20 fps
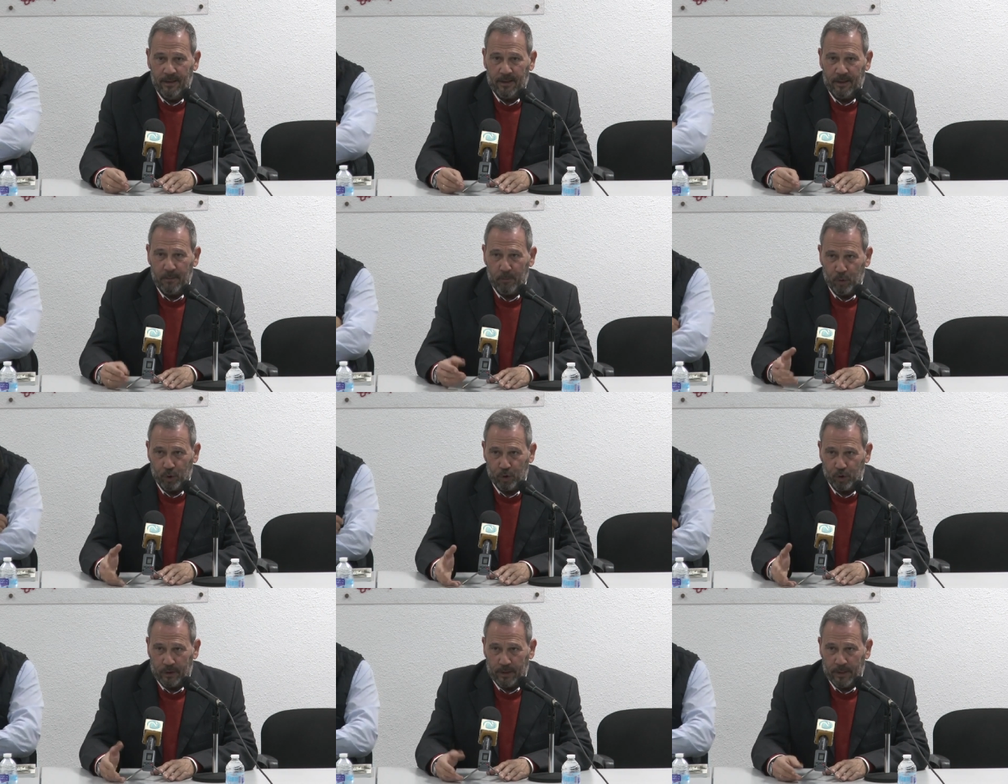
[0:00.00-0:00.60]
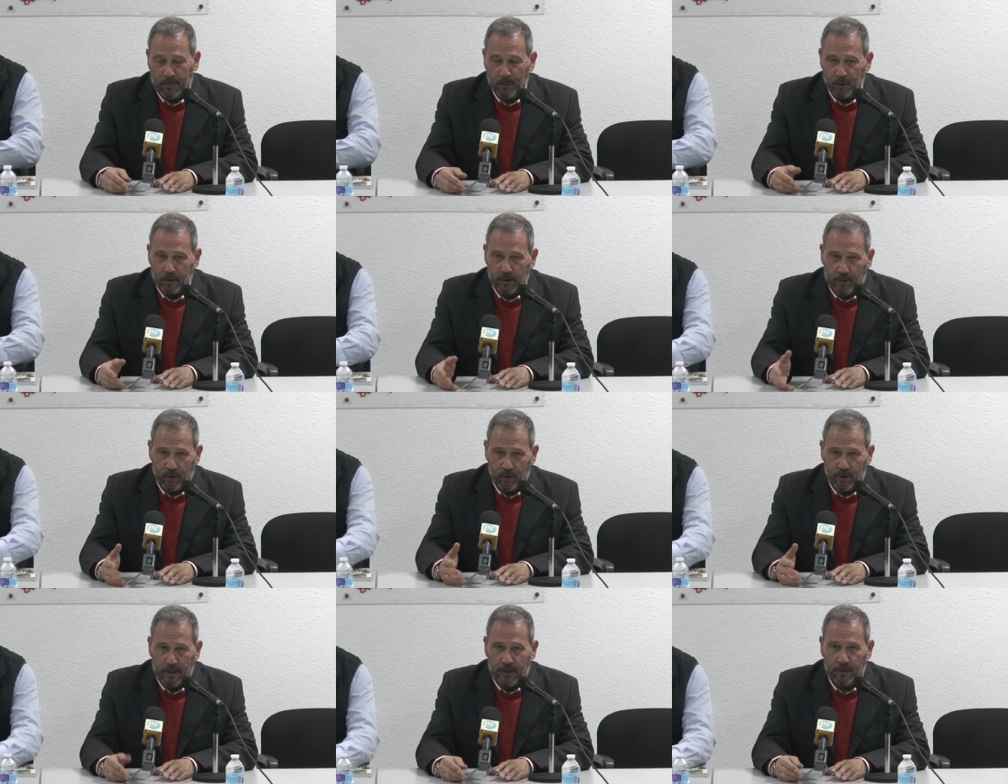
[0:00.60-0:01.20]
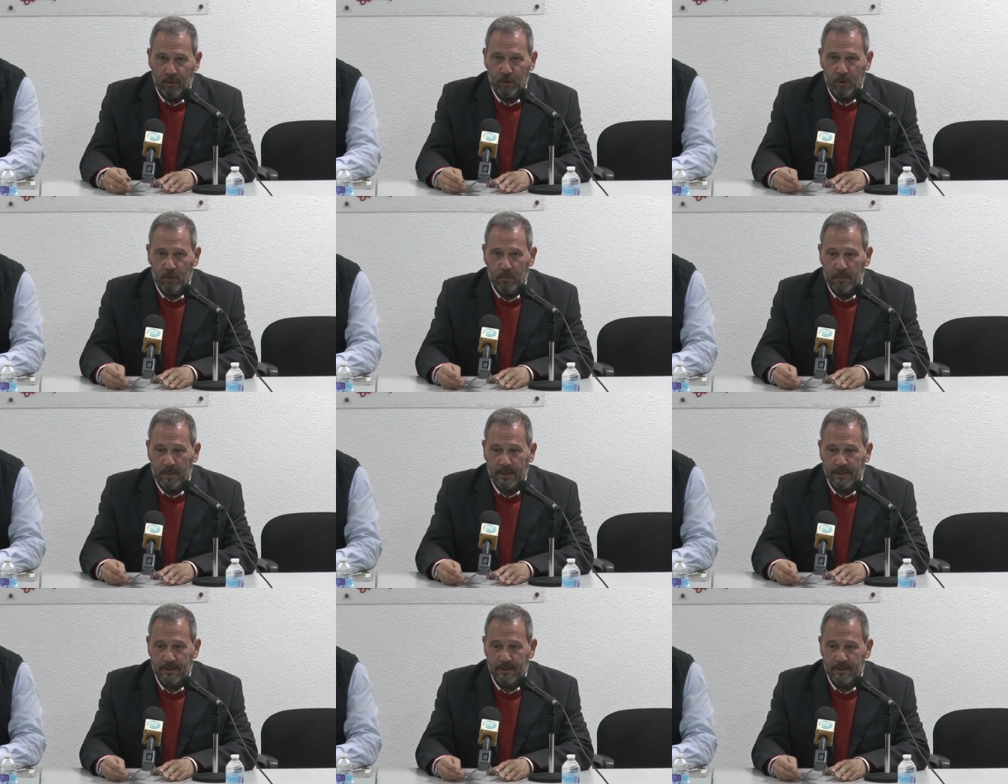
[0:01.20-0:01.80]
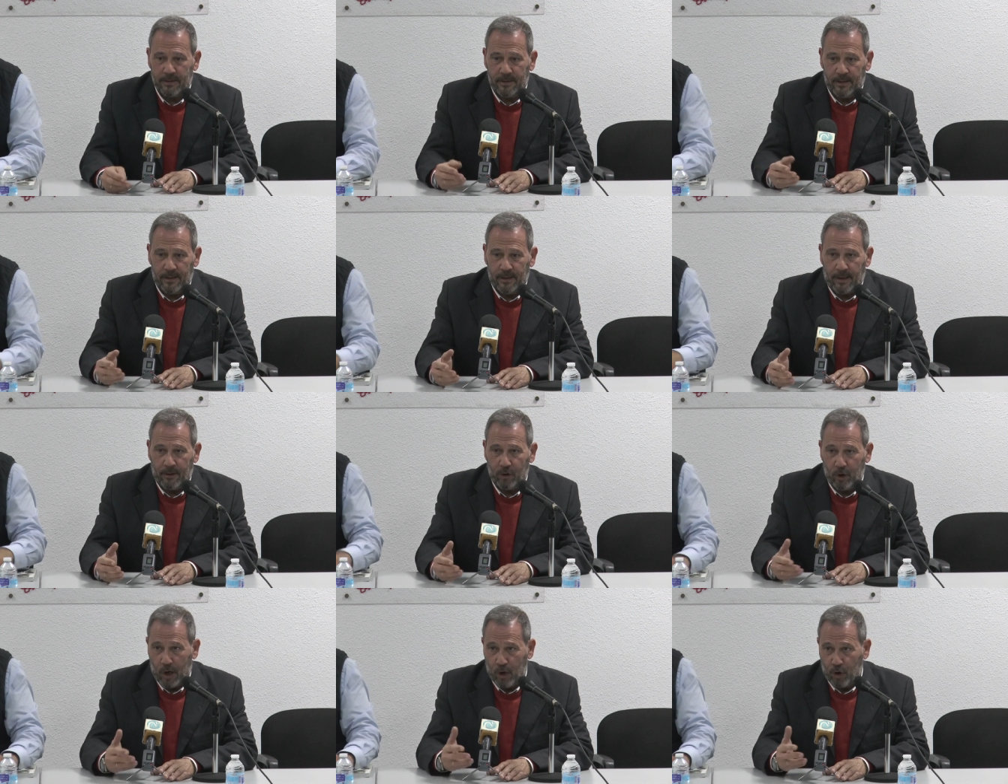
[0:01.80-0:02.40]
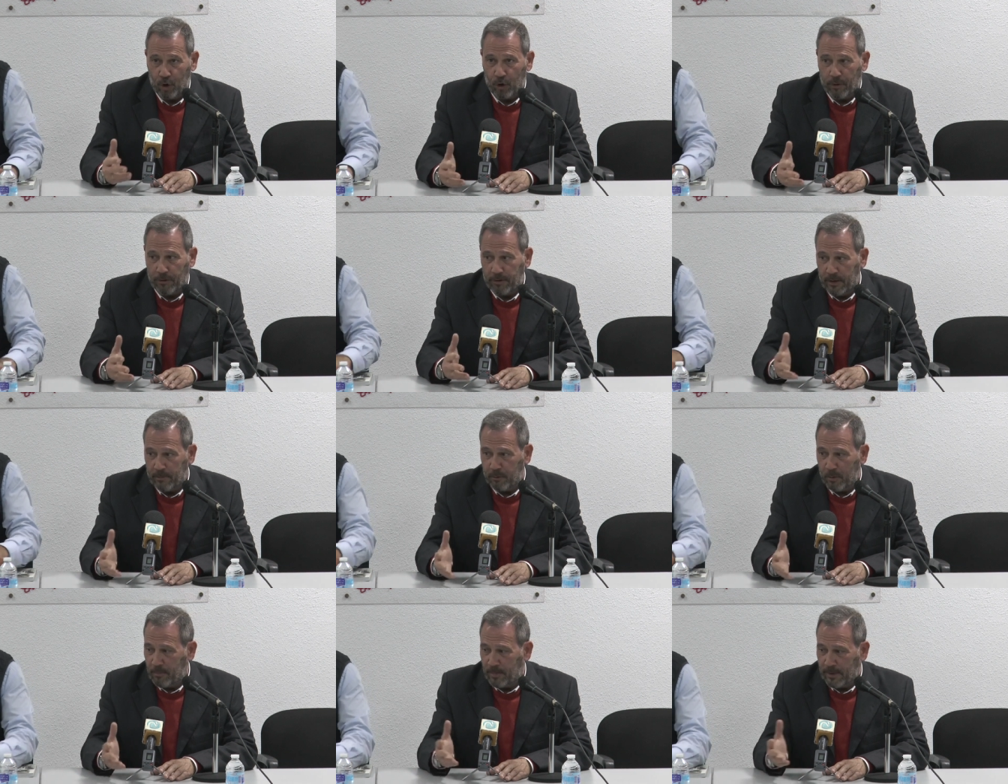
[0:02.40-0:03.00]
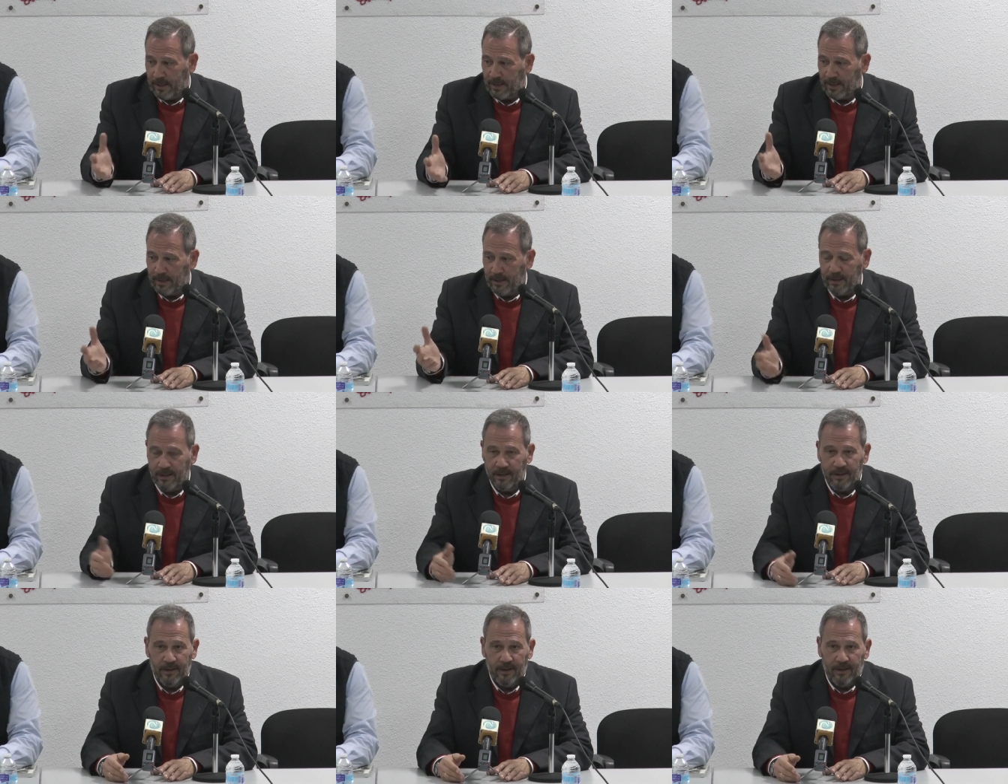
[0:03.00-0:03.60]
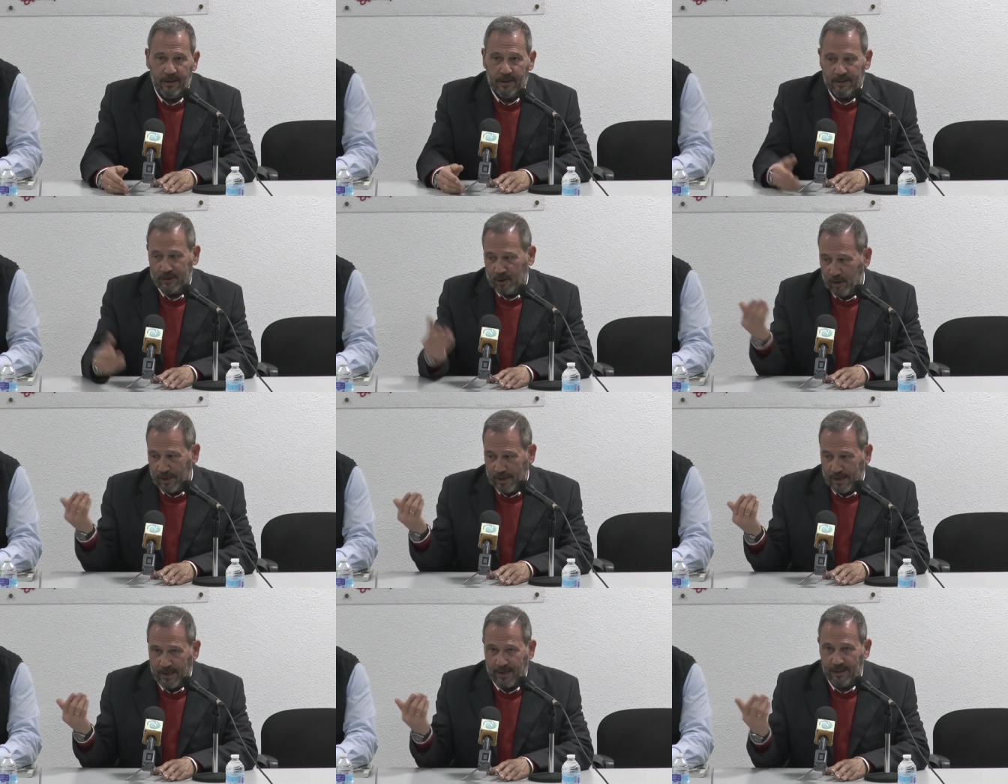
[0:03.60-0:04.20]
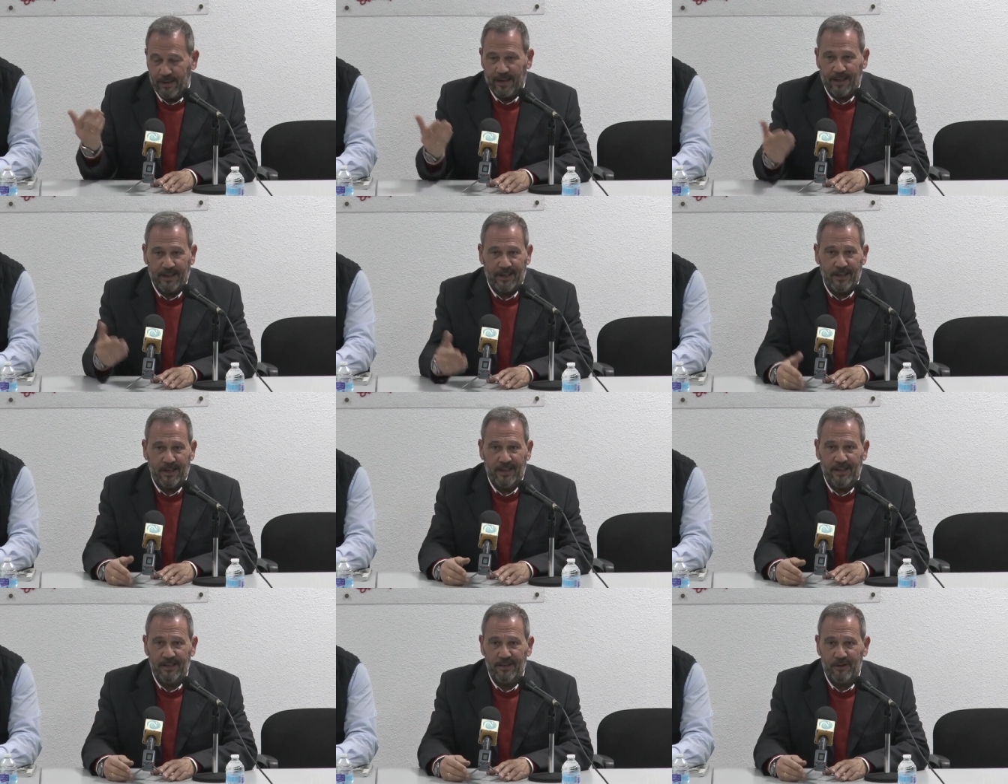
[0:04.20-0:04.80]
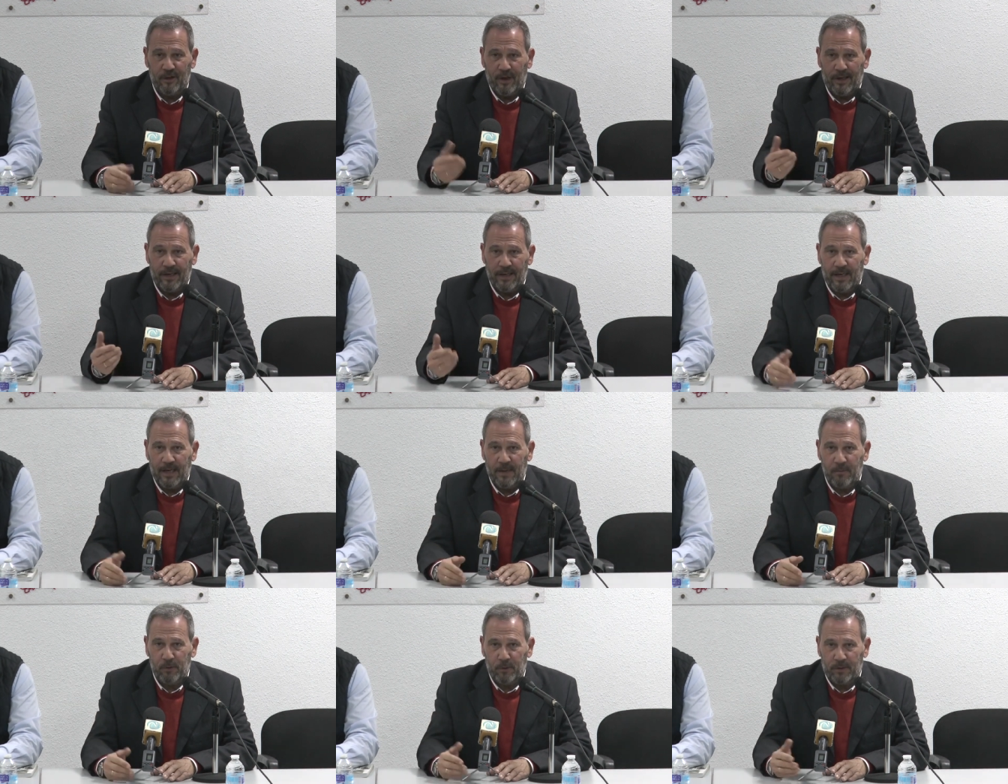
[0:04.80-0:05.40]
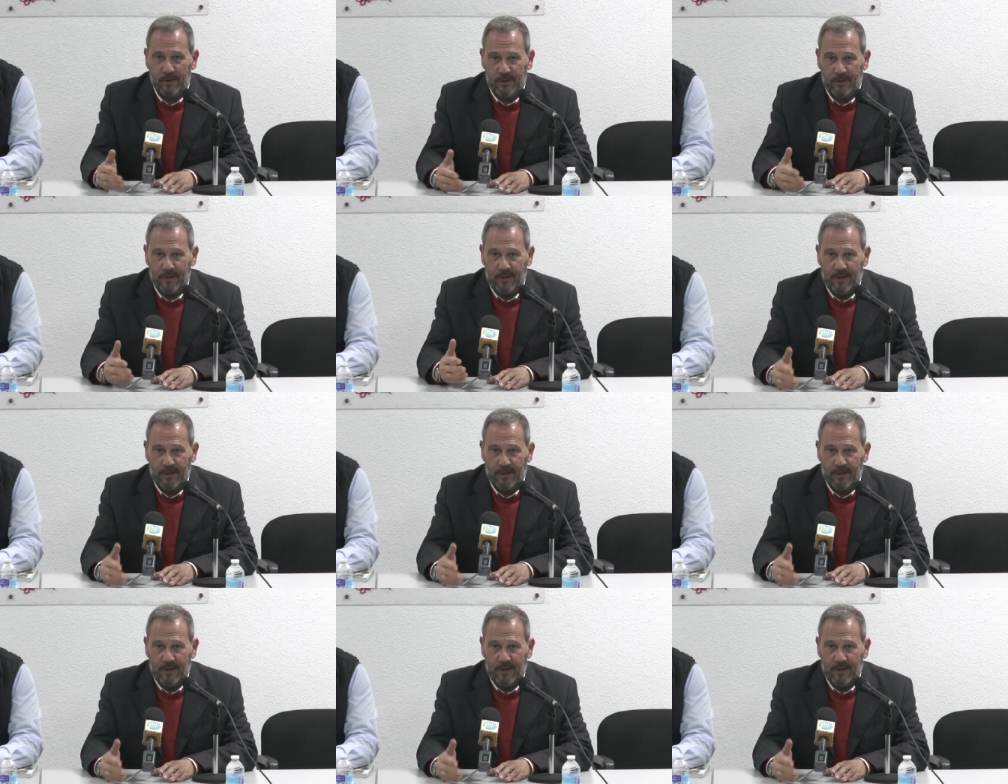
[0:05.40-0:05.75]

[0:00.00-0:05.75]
que puso esta exposición ya hace unos meses y la dio a conocer pues para que el señor alcalde aquí, el señor Ayala, pues